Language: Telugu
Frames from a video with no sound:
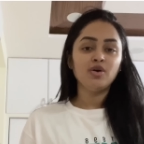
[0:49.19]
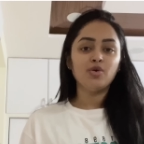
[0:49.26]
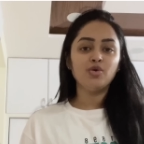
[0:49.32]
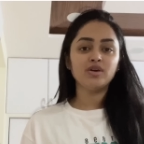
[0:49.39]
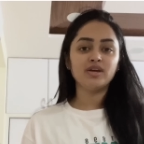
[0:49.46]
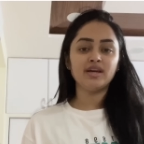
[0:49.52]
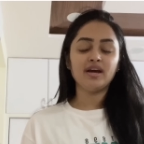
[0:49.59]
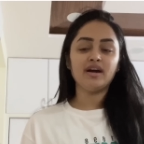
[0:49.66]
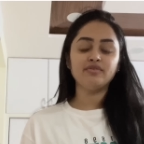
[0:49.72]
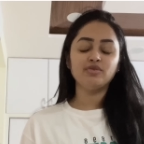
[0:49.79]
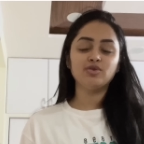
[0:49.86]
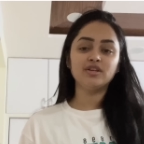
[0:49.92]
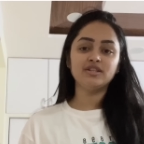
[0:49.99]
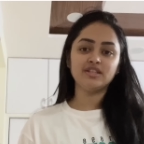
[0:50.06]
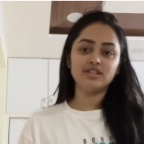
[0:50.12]
ఓకే అవి
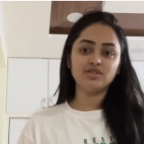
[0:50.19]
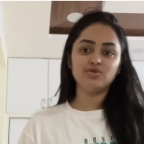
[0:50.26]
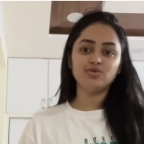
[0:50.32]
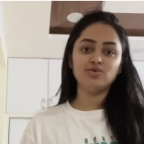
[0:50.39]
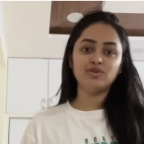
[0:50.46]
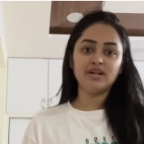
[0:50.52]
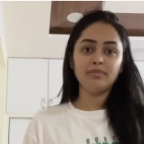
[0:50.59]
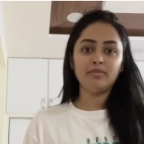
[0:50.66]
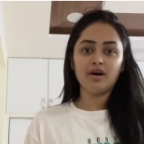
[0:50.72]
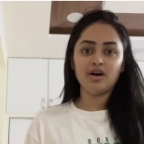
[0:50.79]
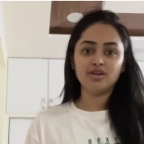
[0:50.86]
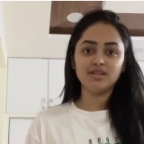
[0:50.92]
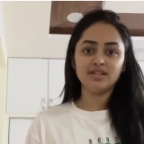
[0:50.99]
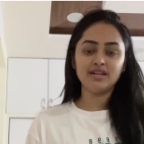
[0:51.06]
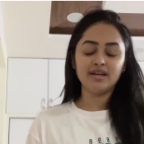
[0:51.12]
కూడా చేస్తూ ఉంటే
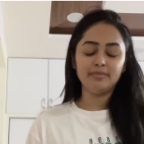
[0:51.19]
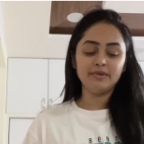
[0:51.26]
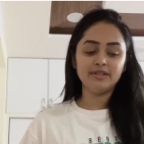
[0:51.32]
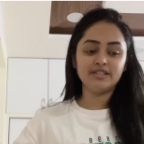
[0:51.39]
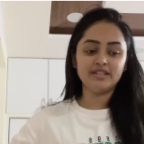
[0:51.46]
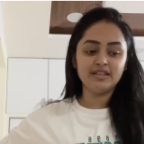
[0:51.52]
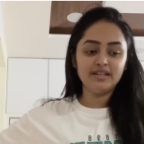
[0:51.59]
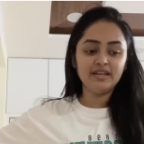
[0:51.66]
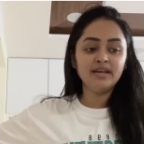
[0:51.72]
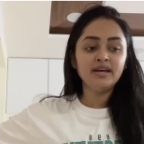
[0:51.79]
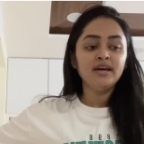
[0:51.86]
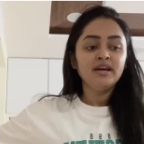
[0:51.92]
బాగుంటుంది అనిపించింది